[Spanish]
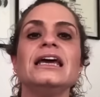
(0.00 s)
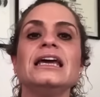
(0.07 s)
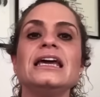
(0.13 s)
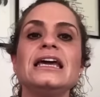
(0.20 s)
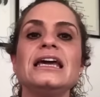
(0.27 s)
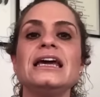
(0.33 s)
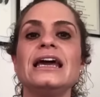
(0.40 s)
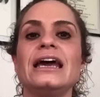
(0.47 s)

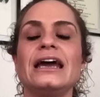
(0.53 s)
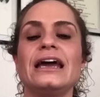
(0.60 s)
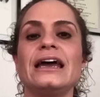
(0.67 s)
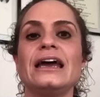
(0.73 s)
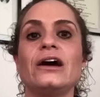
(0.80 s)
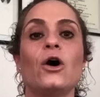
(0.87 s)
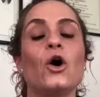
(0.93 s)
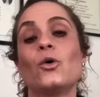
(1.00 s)
Y,
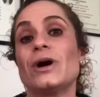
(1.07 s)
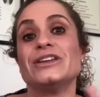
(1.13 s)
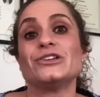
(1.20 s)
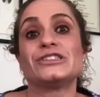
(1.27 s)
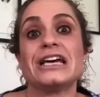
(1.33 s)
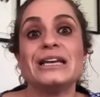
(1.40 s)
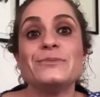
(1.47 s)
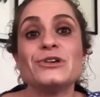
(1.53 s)
eh, o cuando
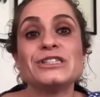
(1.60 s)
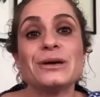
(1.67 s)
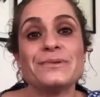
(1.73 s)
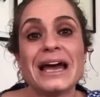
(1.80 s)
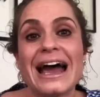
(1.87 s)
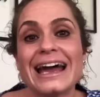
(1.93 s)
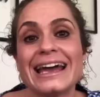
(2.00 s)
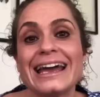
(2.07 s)
salimos de
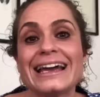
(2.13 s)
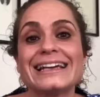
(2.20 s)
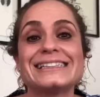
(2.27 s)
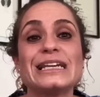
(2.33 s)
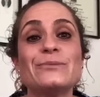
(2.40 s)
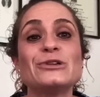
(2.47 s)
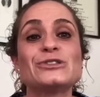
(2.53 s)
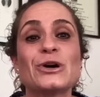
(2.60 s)
viaje, que
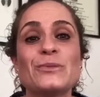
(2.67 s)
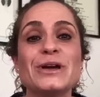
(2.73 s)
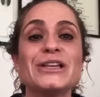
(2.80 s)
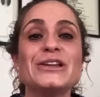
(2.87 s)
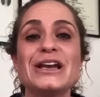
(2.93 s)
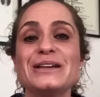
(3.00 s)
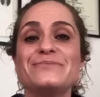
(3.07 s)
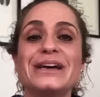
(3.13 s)
estamos
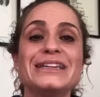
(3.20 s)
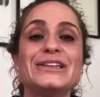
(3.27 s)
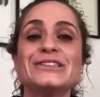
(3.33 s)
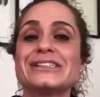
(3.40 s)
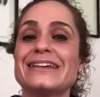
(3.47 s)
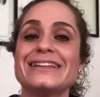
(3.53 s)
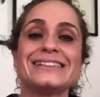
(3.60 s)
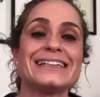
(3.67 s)
comiendo alimentos
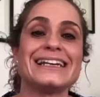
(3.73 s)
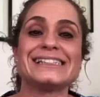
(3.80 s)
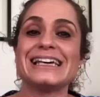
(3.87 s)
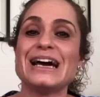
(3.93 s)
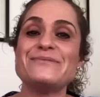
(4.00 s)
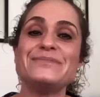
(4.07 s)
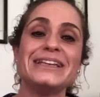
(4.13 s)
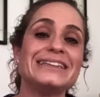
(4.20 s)
que
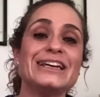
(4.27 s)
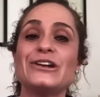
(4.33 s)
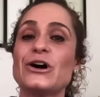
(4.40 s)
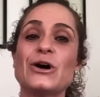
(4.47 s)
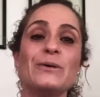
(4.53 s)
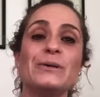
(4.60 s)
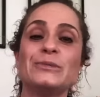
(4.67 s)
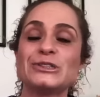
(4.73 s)
desgraciadamente no
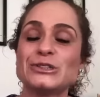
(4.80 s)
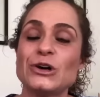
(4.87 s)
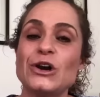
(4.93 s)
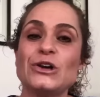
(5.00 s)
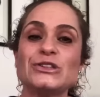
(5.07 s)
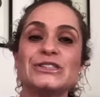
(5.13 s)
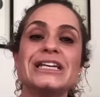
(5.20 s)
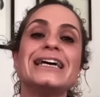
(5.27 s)
comemos todos
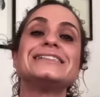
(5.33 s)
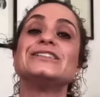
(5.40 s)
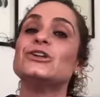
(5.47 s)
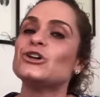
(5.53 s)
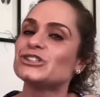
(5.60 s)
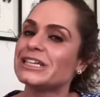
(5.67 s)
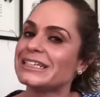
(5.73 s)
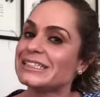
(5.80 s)
los días,
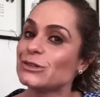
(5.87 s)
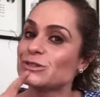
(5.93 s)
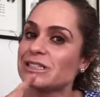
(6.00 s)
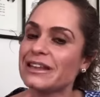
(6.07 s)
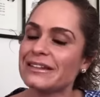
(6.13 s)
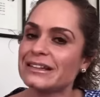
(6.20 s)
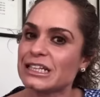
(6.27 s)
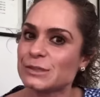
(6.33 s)
no sé si a
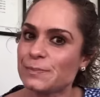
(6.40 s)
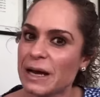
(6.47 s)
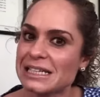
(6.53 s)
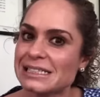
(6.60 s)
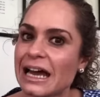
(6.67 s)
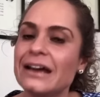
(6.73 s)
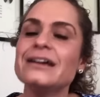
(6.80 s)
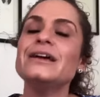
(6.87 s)
ustedes les
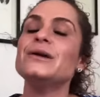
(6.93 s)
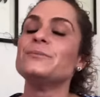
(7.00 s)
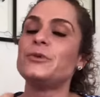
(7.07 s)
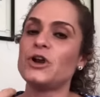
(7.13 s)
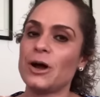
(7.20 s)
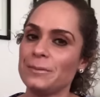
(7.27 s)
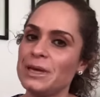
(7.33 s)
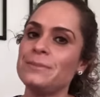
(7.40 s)
pasa,
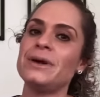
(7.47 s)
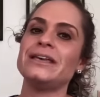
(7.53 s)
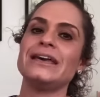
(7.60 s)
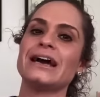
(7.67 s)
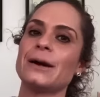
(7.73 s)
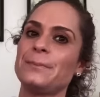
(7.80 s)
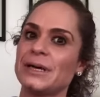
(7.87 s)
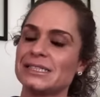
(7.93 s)
pero a mí me
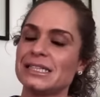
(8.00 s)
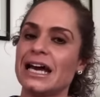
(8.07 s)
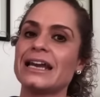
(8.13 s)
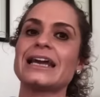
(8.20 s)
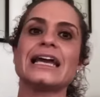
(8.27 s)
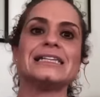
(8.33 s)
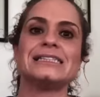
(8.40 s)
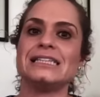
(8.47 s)
llega a pasar
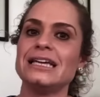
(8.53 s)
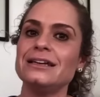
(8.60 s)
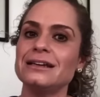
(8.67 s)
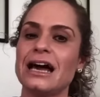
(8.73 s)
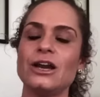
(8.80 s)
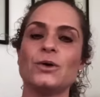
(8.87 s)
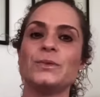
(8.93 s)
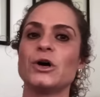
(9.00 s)
que sí,
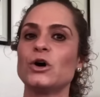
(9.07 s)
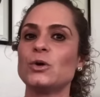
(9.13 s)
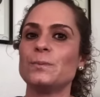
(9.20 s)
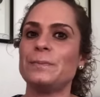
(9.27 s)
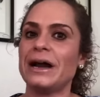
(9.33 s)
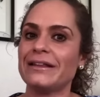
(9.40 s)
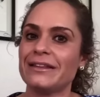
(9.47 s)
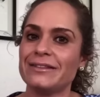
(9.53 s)
a lo mejor un
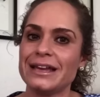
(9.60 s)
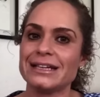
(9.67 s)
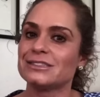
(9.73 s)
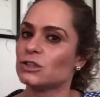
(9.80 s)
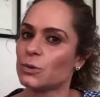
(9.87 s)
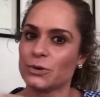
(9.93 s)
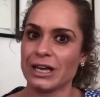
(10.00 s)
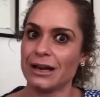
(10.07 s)
par de días
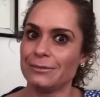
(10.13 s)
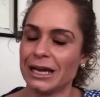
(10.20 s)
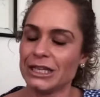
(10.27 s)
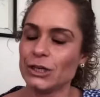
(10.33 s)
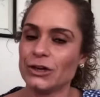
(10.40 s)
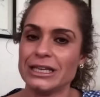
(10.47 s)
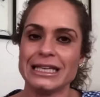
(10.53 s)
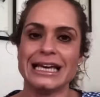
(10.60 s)
no voy al
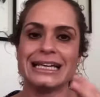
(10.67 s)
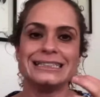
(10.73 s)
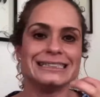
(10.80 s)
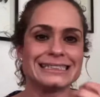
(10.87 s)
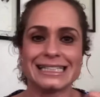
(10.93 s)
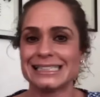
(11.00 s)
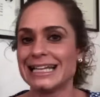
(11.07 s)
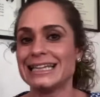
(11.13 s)
baño y eh,
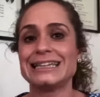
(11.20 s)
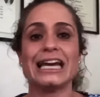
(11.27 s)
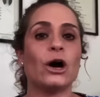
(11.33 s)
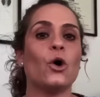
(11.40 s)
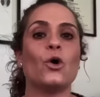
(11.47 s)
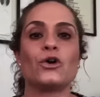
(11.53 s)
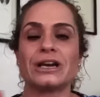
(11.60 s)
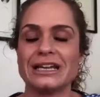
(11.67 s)
se siente
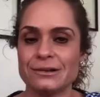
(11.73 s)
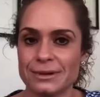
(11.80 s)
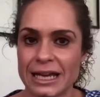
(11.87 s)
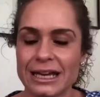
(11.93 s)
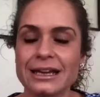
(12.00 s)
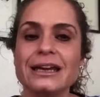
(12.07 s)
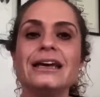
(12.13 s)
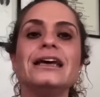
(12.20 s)

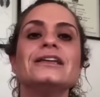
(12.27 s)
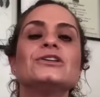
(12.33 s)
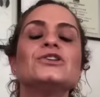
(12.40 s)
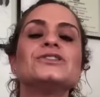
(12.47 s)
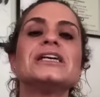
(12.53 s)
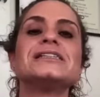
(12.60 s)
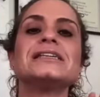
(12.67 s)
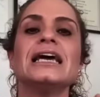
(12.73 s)
horrible.
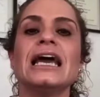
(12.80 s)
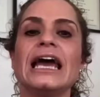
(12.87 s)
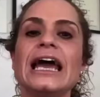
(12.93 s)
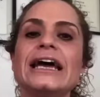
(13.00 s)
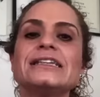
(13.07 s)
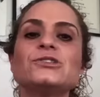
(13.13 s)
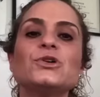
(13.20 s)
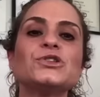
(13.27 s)
Entonces,
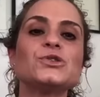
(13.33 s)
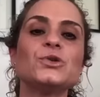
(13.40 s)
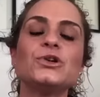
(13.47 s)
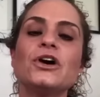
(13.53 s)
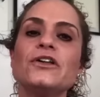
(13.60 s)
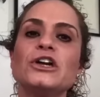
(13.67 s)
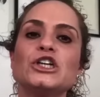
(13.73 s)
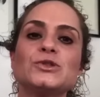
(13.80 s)
esto es
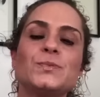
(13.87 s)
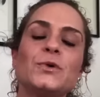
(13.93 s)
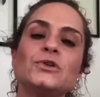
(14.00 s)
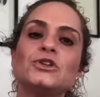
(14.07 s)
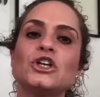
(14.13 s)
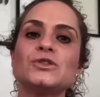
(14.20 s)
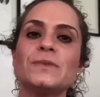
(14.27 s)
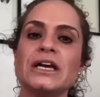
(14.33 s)
uno de los
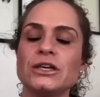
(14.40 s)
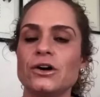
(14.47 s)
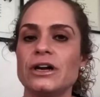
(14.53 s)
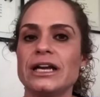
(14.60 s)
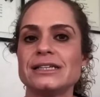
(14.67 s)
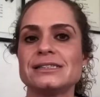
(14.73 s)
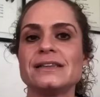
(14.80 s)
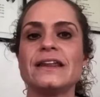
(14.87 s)
puntos
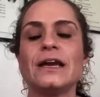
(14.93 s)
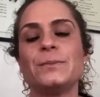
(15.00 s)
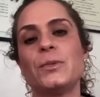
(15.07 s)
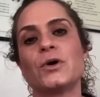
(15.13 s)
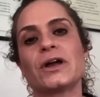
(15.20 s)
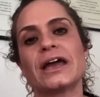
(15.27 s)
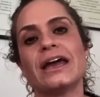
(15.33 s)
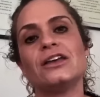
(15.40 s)
mayores del
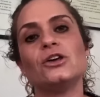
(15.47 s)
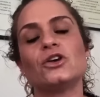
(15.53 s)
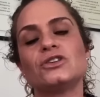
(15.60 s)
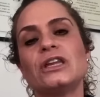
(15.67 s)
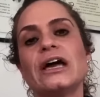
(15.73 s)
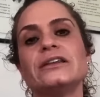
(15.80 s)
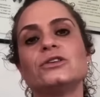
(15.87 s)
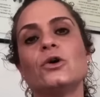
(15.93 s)
por qué yo
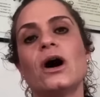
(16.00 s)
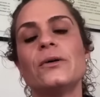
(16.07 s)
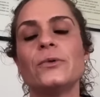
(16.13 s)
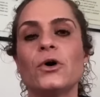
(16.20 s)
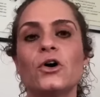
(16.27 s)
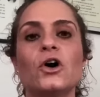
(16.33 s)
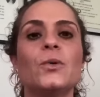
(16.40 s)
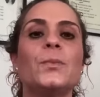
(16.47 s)
tanto
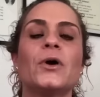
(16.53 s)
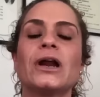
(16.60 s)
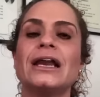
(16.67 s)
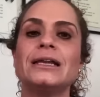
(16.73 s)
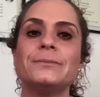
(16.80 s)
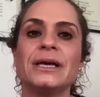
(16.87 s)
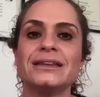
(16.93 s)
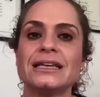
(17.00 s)
abogo por la
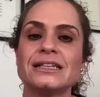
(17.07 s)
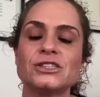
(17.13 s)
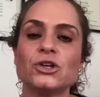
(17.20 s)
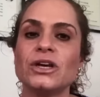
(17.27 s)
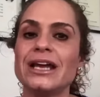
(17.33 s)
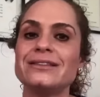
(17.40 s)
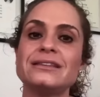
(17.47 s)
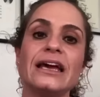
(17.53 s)

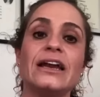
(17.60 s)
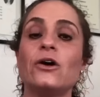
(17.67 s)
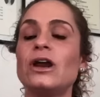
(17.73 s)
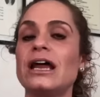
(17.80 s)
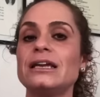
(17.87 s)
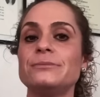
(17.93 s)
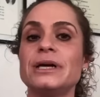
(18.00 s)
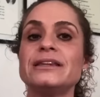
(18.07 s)
alimentación entera o
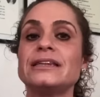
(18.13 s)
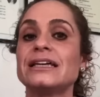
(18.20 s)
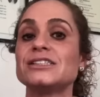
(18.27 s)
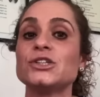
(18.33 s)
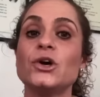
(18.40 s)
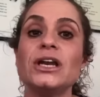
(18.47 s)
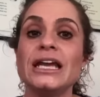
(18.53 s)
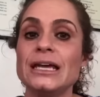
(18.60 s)
la
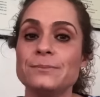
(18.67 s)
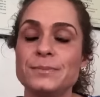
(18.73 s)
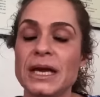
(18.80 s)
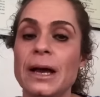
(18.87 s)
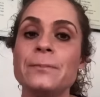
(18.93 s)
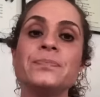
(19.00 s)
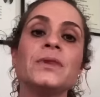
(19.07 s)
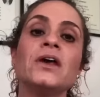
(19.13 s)
alimentación limpia,